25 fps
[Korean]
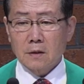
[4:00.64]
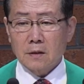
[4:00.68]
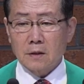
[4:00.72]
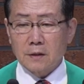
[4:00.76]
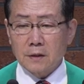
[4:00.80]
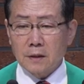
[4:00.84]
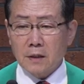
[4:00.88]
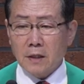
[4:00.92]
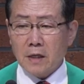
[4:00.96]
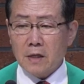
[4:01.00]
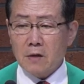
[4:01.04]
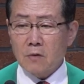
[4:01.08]

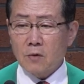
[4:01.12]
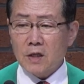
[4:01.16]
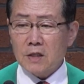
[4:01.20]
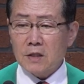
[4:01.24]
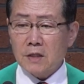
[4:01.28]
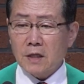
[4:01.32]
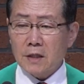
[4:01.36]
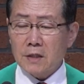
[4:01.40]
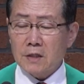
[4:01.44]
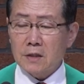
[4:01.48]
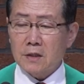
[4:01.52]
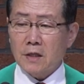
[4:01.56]
근간에
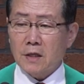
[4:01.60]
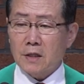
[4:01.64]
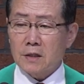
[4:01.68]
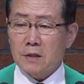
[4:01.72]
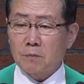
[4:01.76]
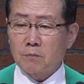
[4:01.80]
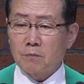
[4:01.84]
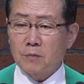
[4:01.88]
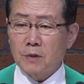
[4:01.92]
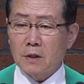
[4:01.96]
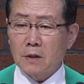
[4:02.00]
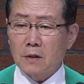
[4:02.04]
와서
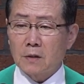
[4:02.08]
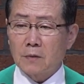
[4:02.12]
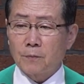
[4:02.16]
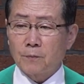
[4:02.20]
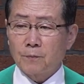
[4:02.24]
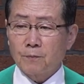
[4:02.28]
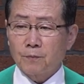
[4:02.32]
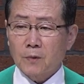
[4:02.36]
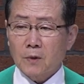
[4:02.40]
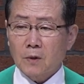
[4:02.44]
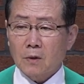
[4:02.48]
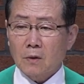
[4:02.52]
아시다시피
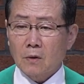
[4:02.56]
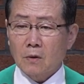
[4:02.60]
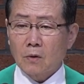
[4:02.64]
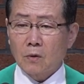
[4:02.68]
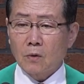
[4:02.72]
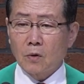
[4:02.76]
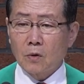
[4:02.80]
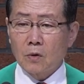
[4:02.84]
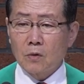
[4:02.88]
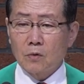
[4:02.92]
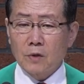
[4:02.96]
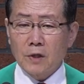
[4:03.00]

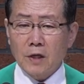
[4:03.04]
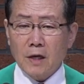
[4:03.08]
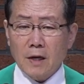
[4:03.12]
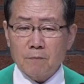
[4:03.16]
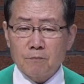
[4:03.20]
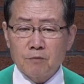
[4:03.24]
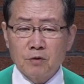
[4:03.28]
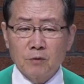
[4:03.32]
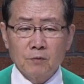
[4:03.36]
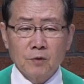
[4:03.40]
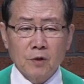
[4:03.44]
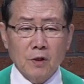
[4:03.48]
오늘 우리
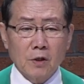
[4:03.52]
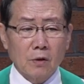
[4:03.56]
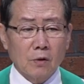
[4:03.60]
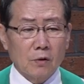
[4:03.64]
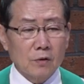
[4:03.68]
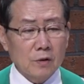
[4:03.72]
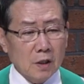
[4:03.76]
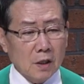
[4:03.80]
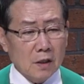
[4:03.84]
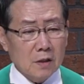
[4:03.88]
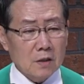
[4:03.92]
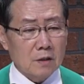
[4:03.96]
아픔들이
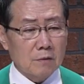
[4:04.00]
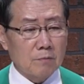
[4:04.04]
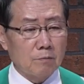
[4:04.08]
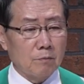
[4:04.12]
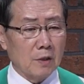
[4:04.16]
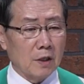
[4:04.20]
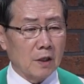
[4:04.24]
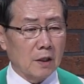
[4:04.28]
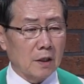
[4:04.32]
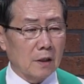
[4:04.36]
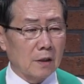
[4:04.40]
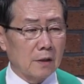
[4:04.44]
어디에
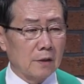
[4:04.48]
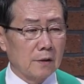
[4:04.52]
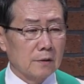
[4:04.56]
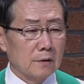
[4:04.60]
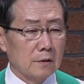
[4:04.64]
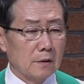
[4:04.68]
있습니까?